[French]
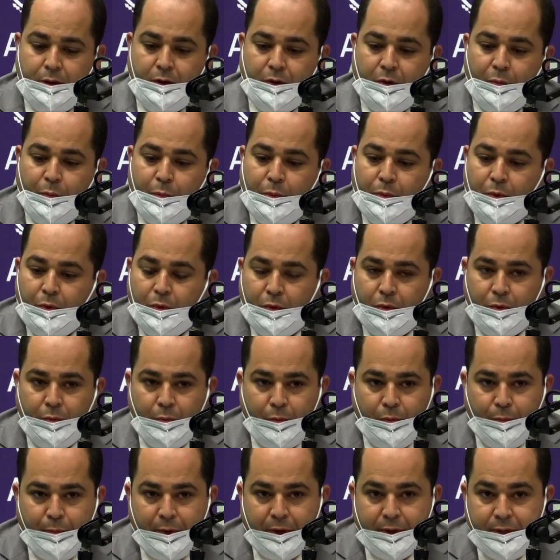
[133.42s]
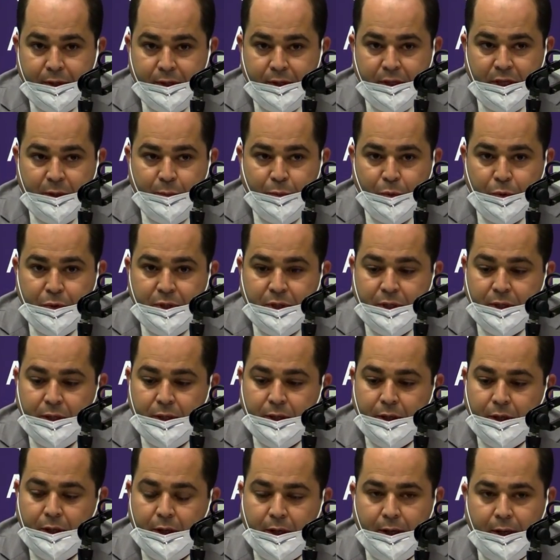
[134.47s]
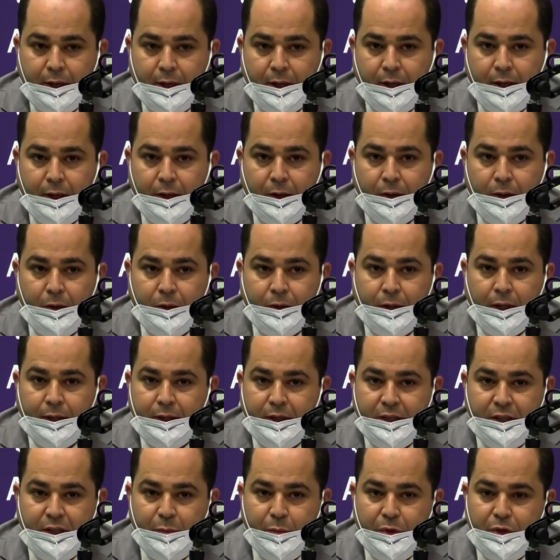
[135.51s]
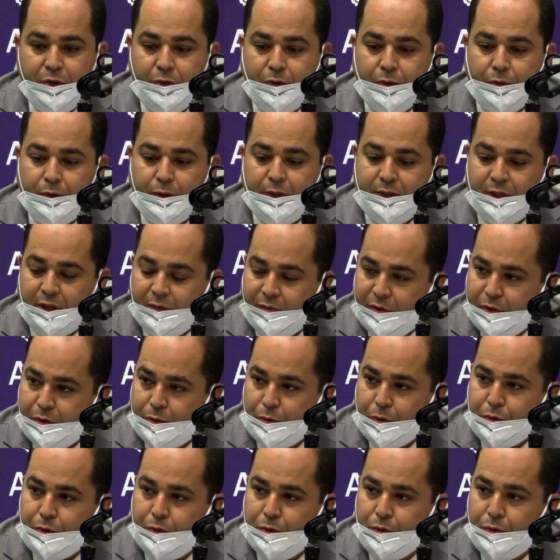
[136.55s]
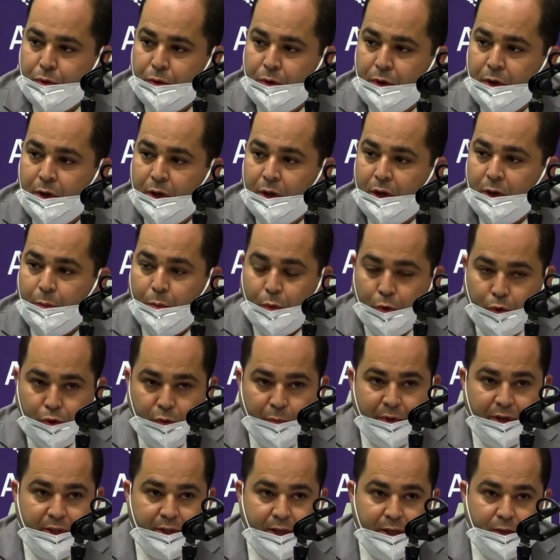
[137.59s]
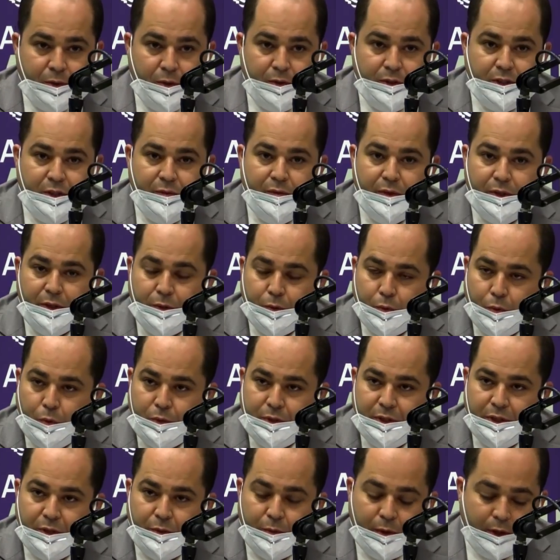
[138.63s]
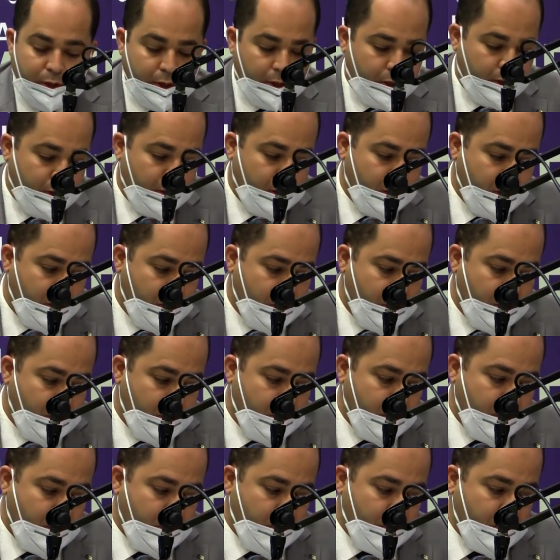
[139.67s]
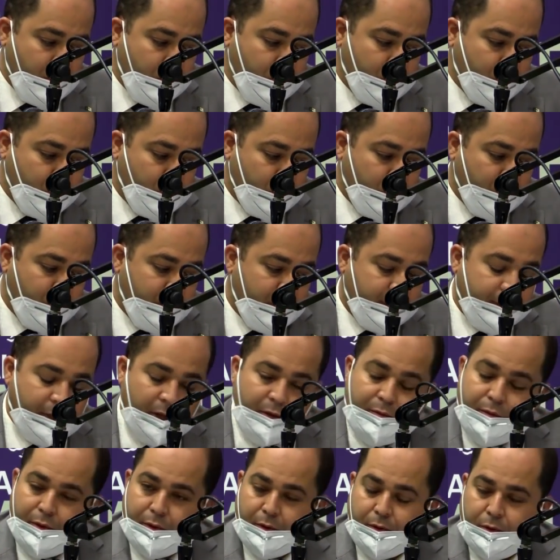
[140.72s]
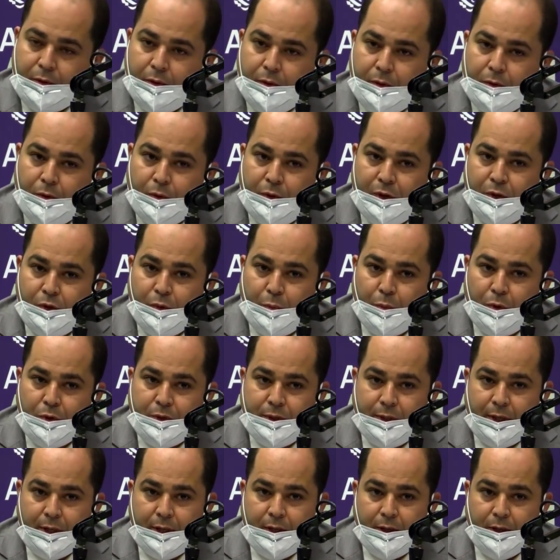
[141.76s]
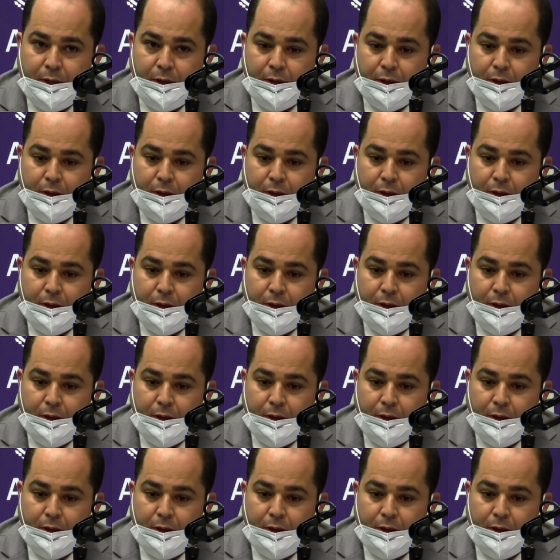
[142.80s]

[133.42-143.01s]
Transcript: On, on, participe aussi à la distribution des services sociaux et beaucoup de prestations de services à nos concitoyens. Aujourd'hui, à travers euh, le réseau postal,